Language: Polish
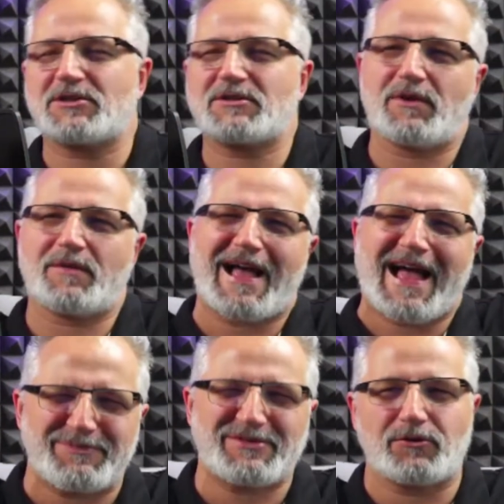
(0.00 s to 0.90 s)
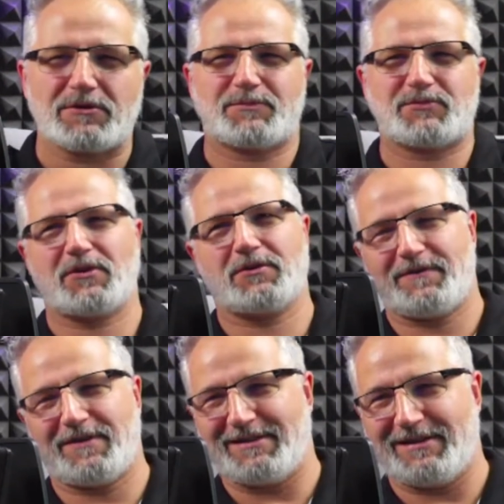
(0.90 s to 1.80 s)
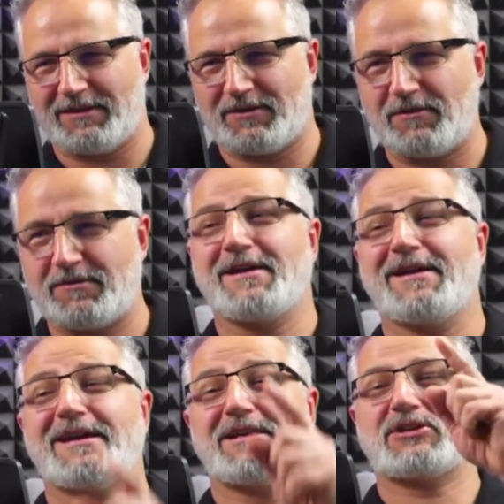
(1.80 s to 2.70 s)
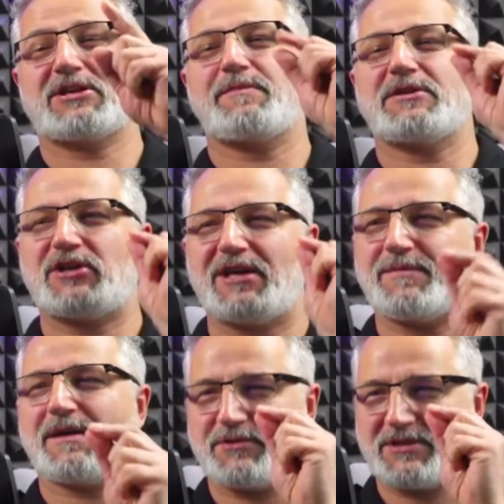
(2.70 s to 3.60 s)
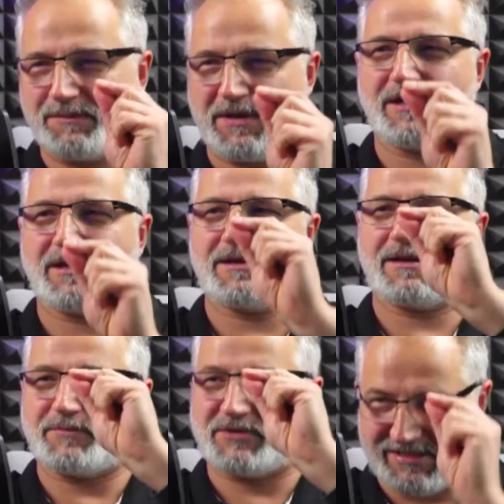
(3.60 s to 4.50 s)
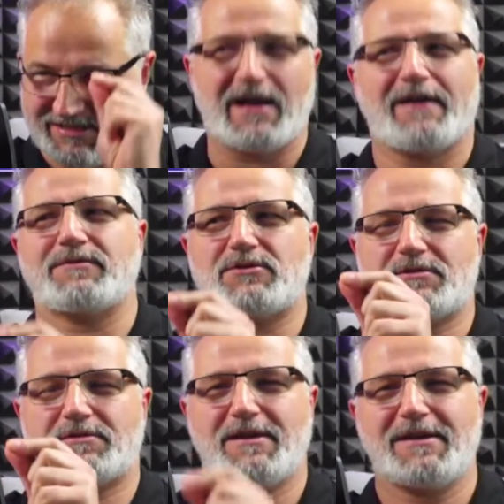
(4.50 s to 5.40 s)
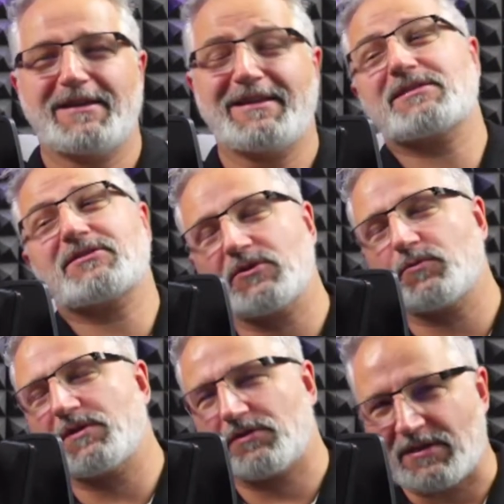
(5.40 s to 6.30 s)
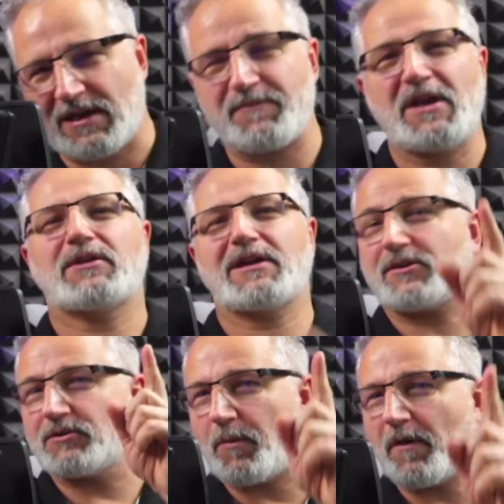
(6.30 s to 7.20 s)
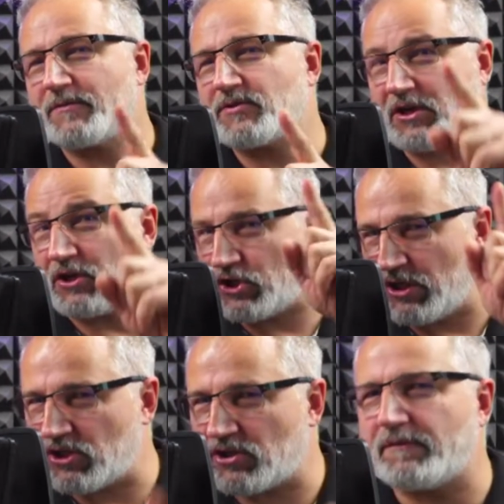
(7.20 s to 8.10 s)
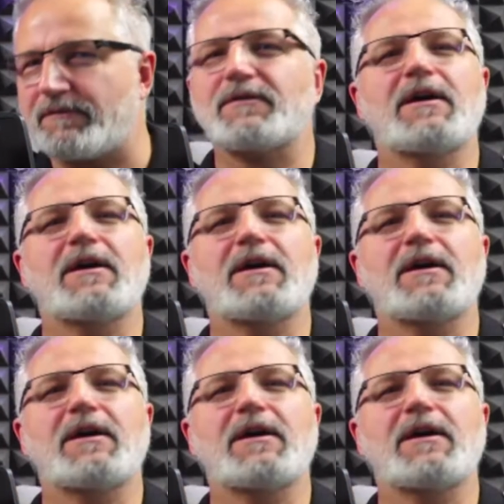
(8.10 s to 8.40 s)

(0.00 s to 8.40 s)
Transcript: byłem absolutnie przygotowany na to, żeby ciebie przepięknie przedstawić. No ale skoro zrobiłeś to sam, to ja tylko dopowiem, że Krzysztof